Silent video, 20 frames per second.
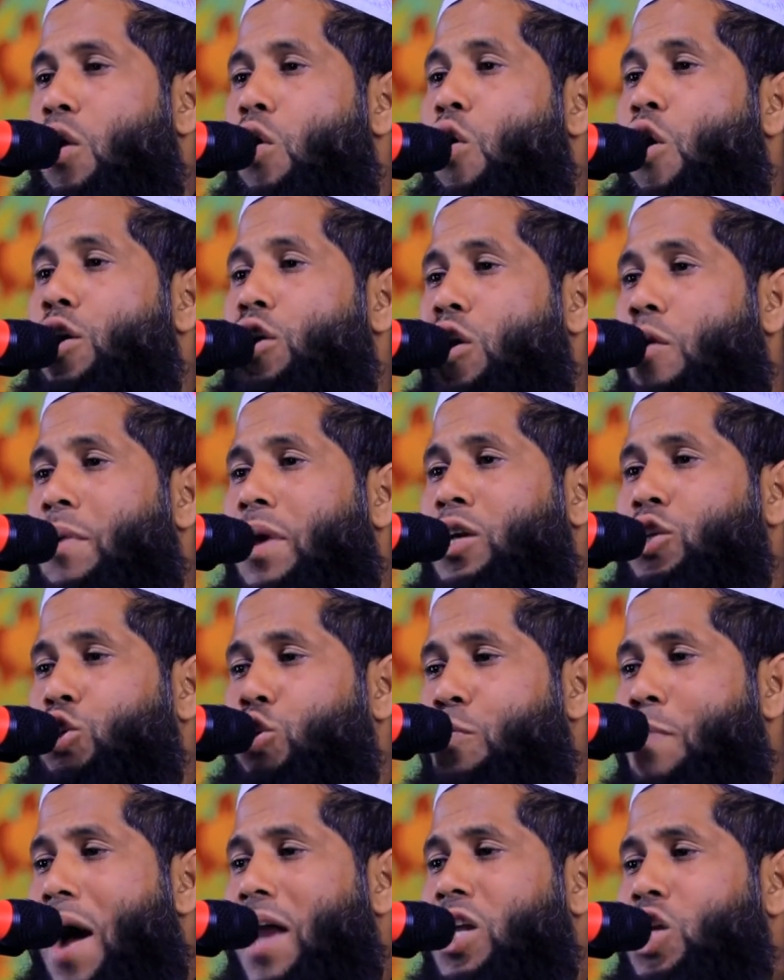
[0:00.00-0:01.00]
ওই নবীর
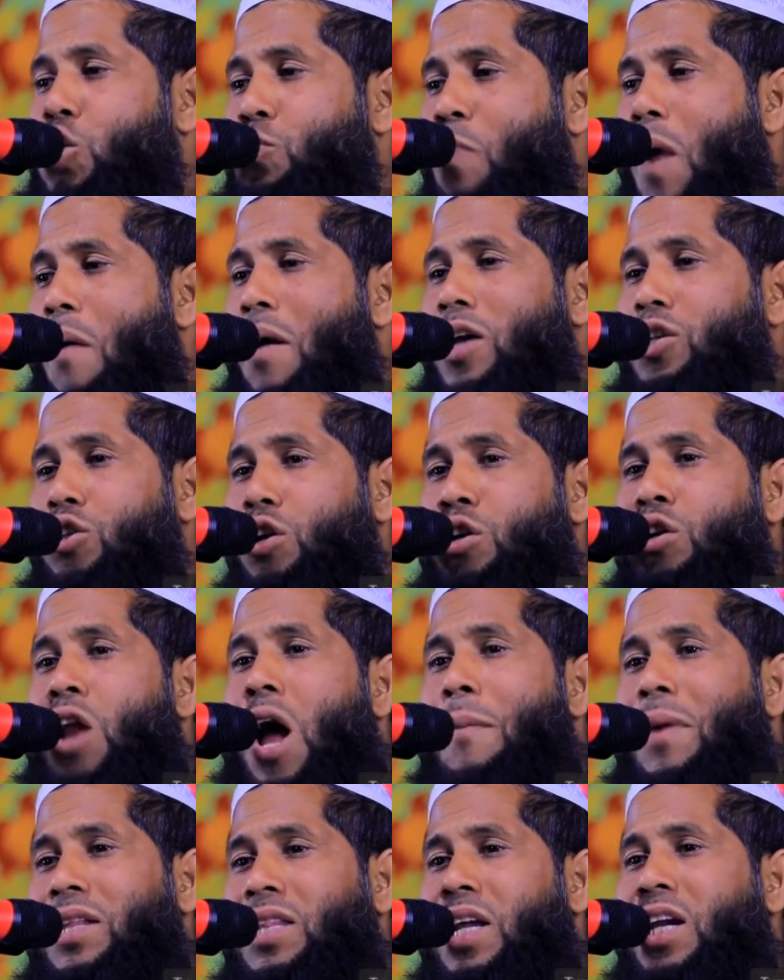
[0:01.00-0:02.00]
সুপারিশ পাওয়ার জন্য
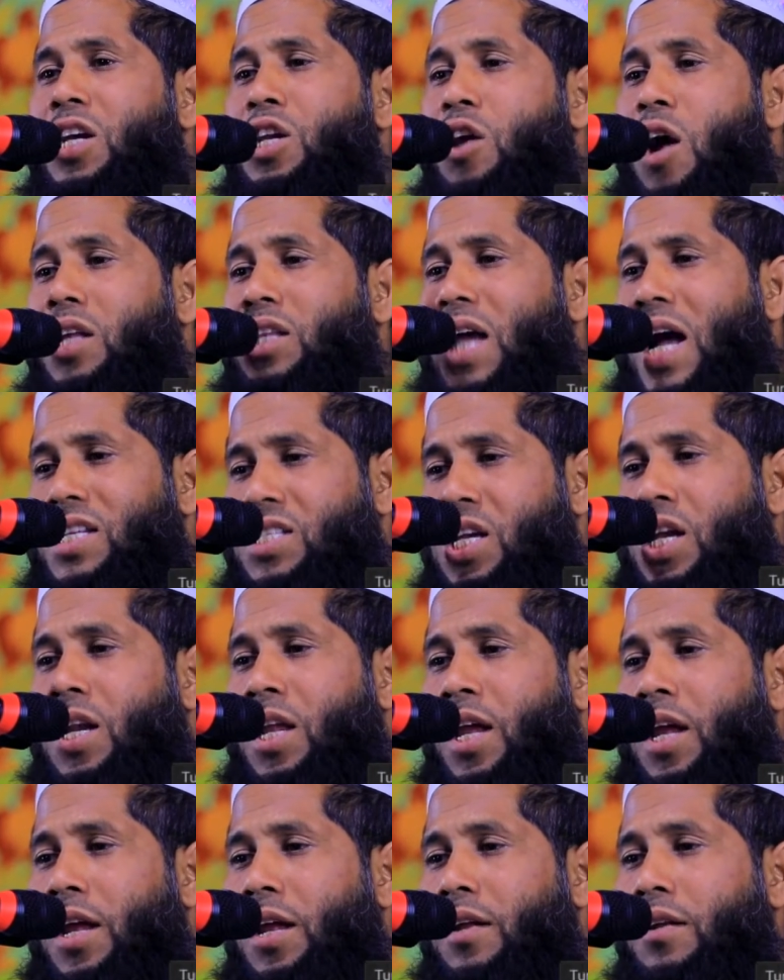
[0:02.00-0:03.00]
আমাদের নিয়ত
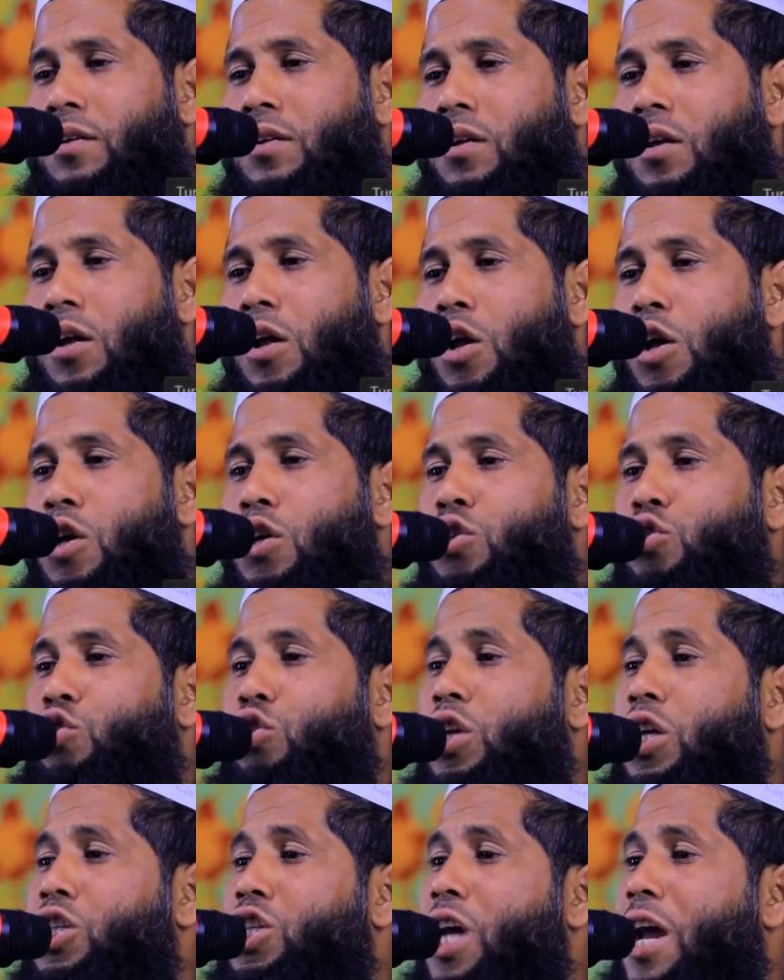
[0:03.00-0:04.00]
আছেনি
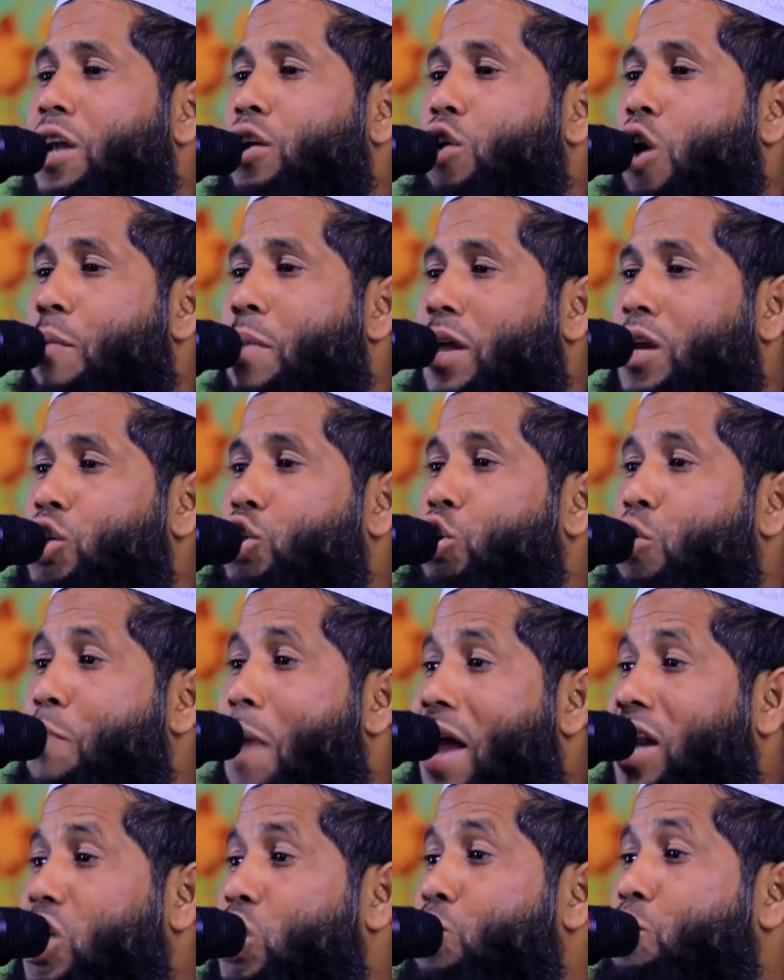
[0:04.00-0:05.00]
যদি সেই নবীর
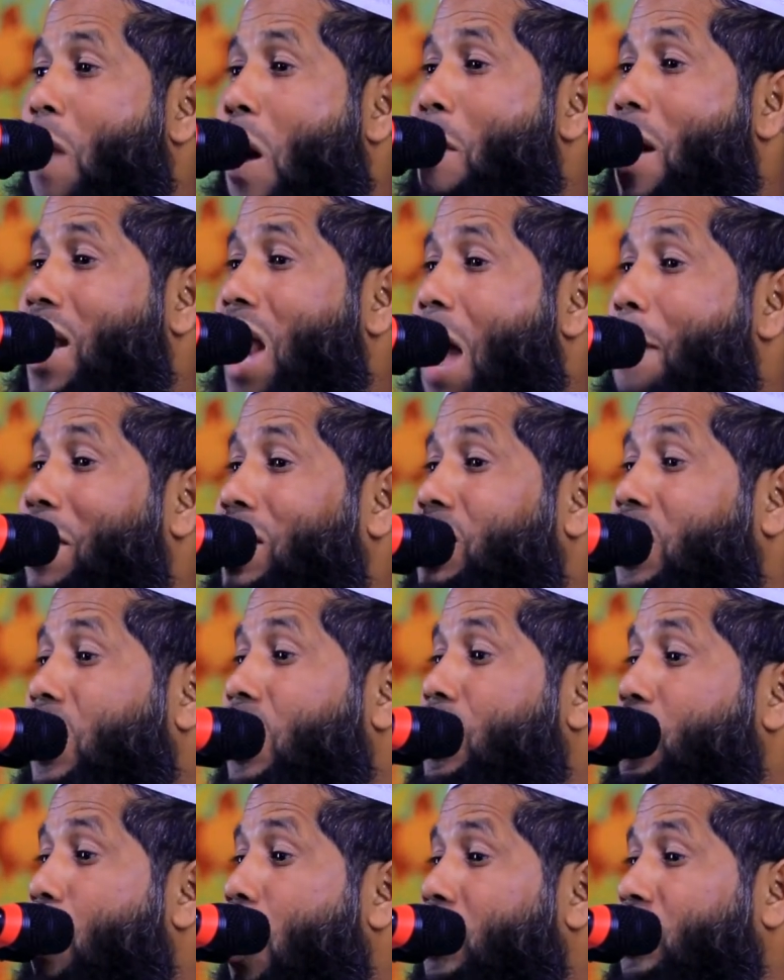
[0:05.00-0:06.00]
সুপারিশ পাওয়ার আমাদের
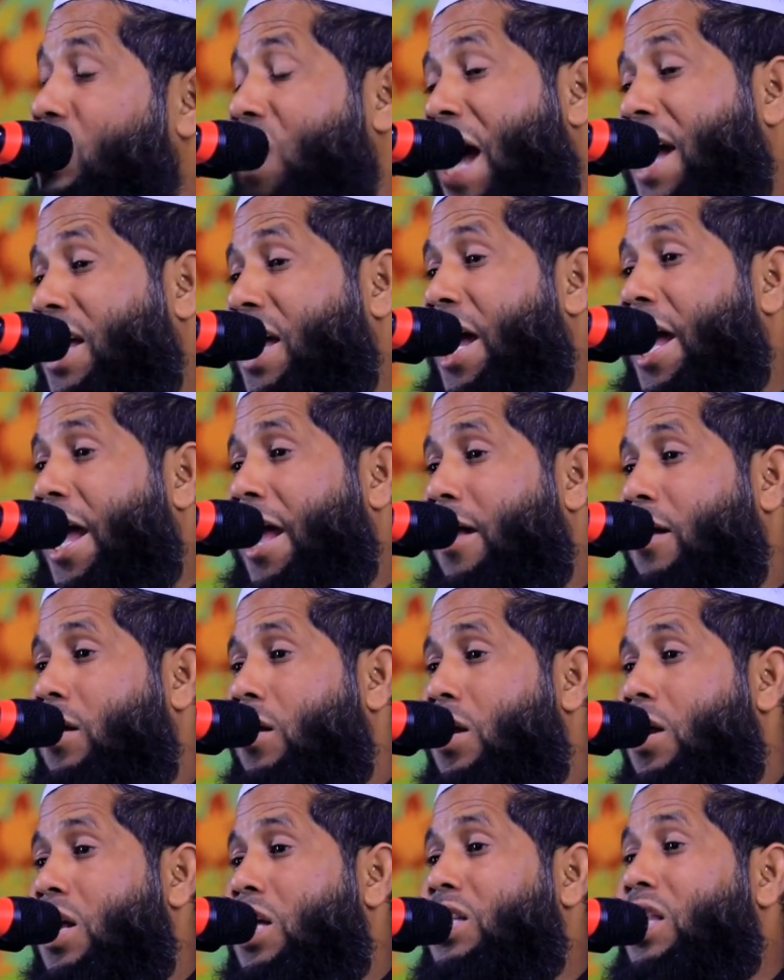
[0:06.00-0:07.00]
নিয়ত থাকে
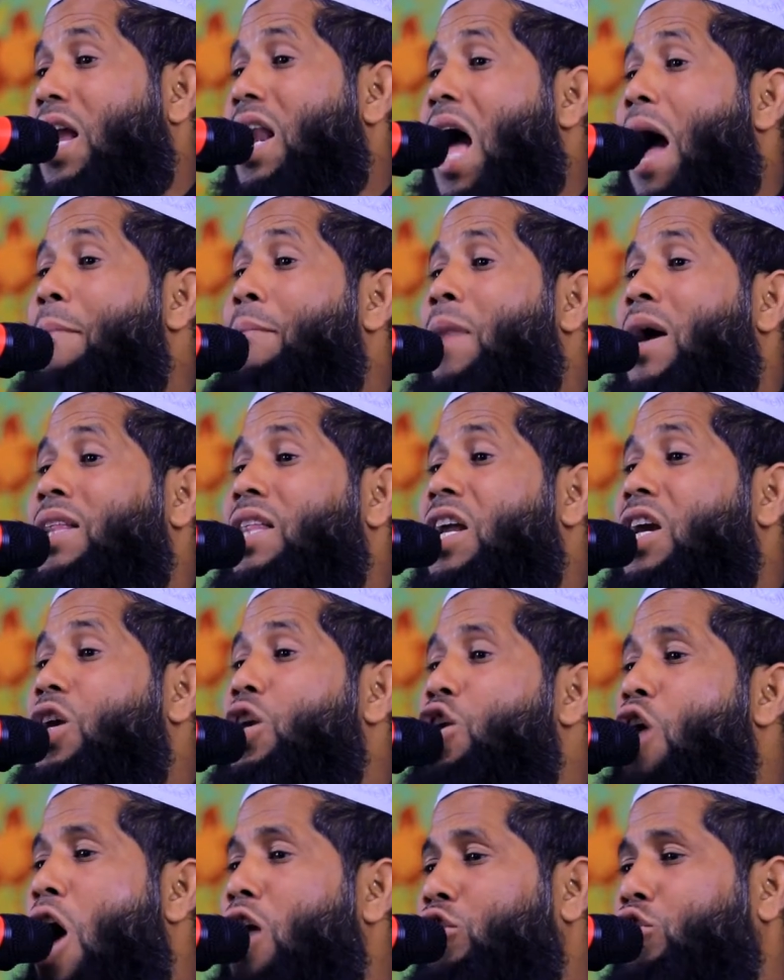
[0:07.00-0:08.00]
তাহলে আমাদের
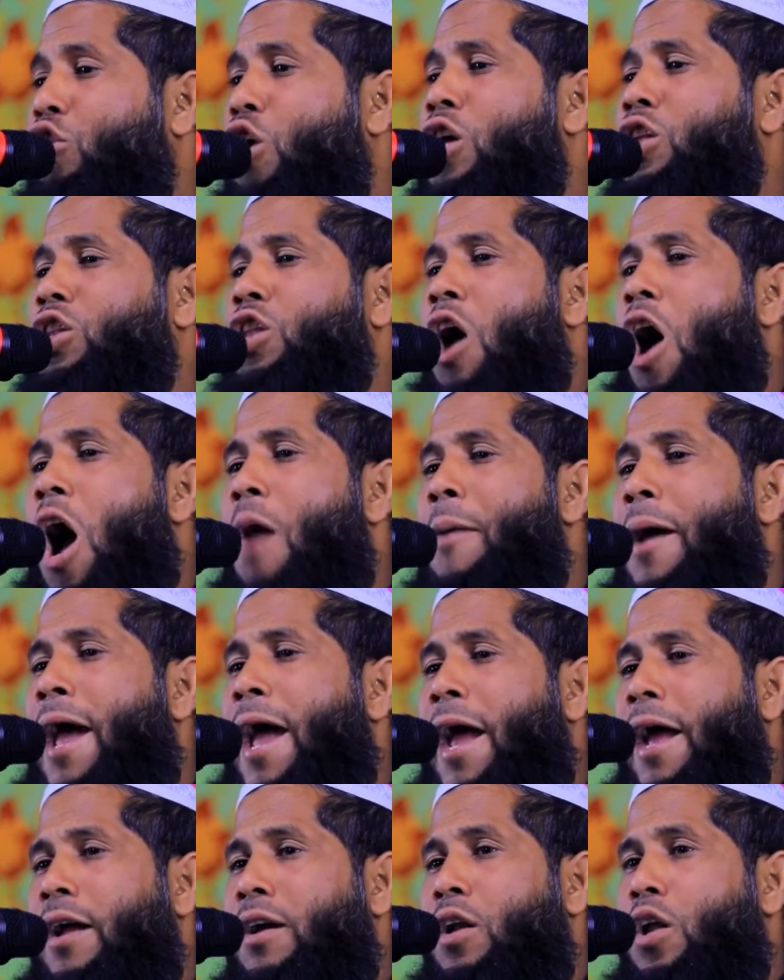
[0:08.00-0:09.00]
নিয়ত করতে হবে
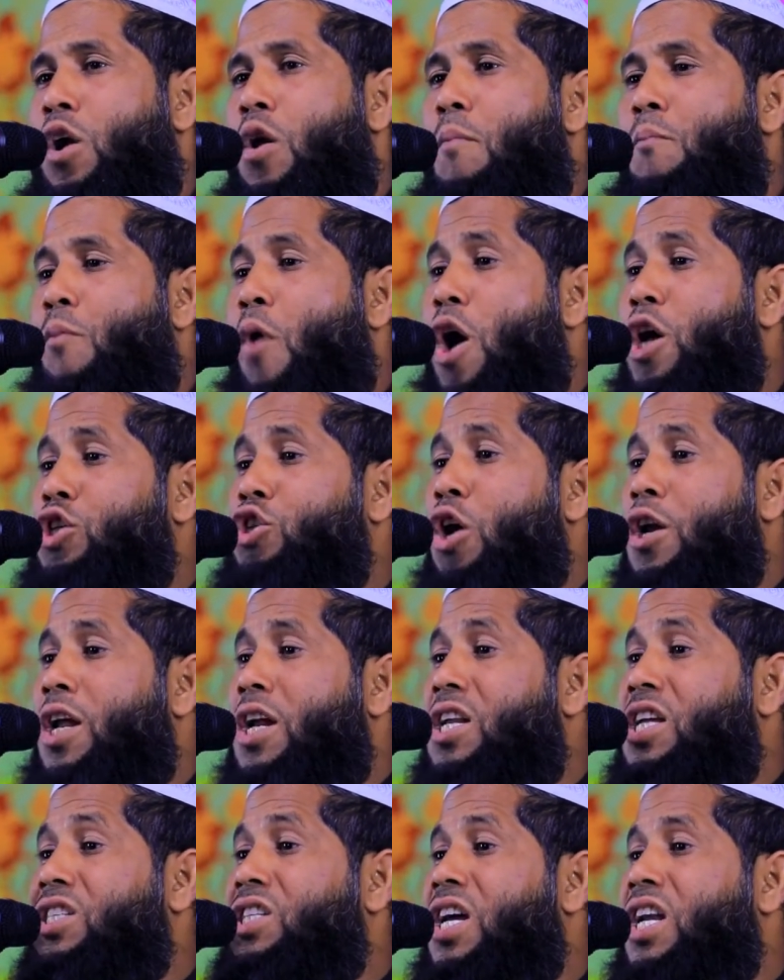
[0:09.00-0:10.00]
প্রয়োজনে
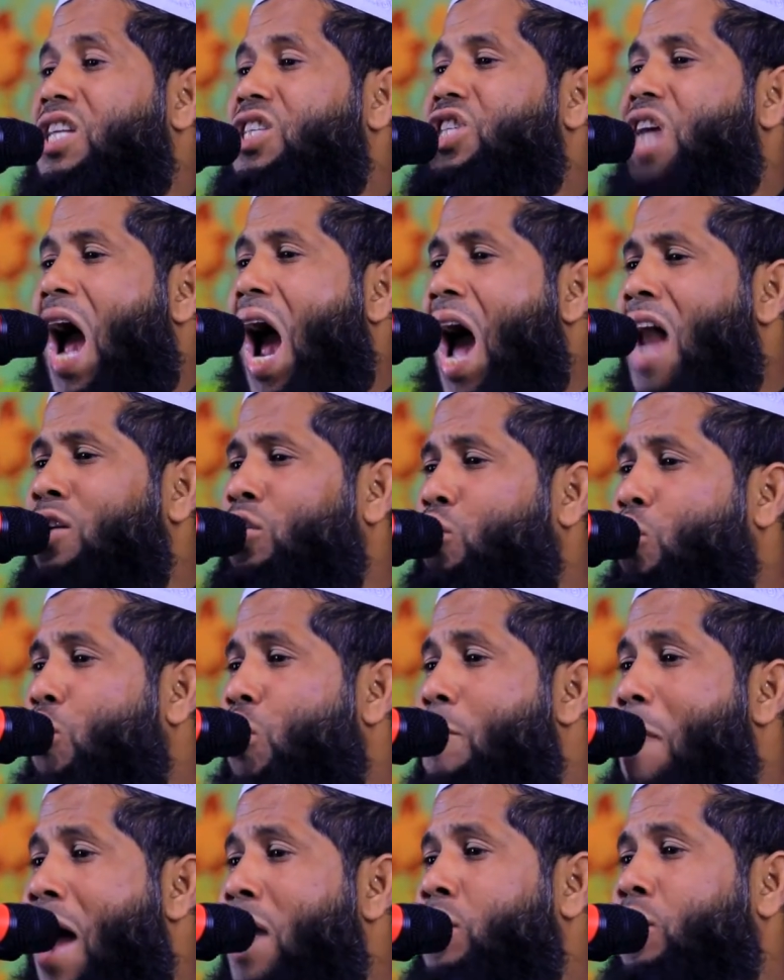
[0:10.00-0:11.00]
নিজের যান
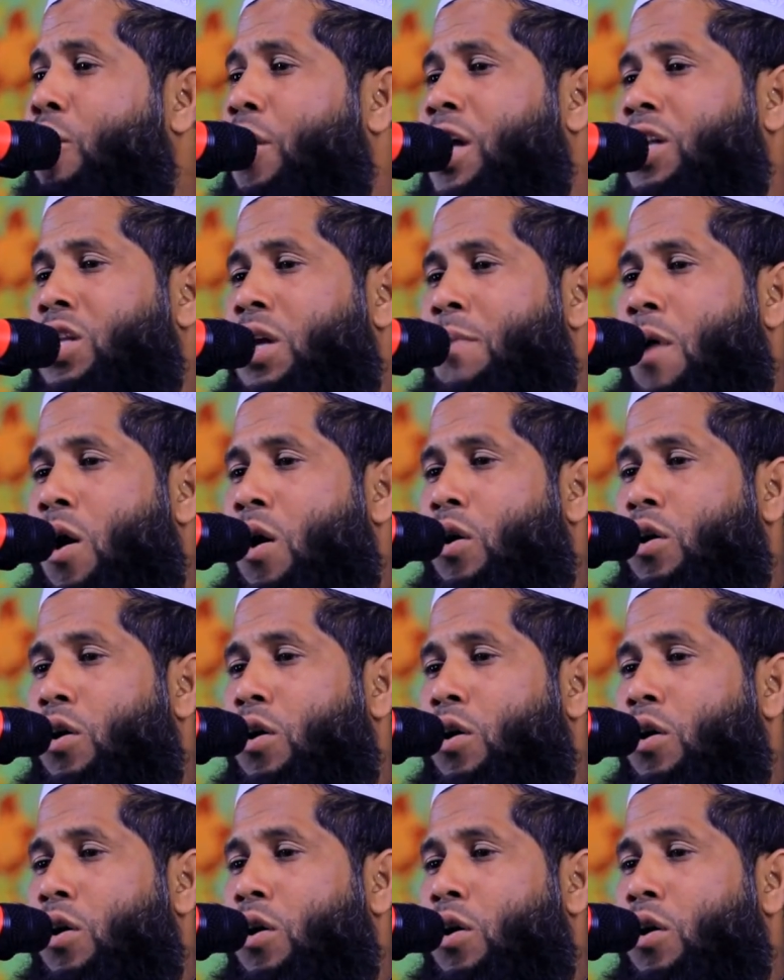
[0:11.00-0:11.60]
কোরবান করে দিব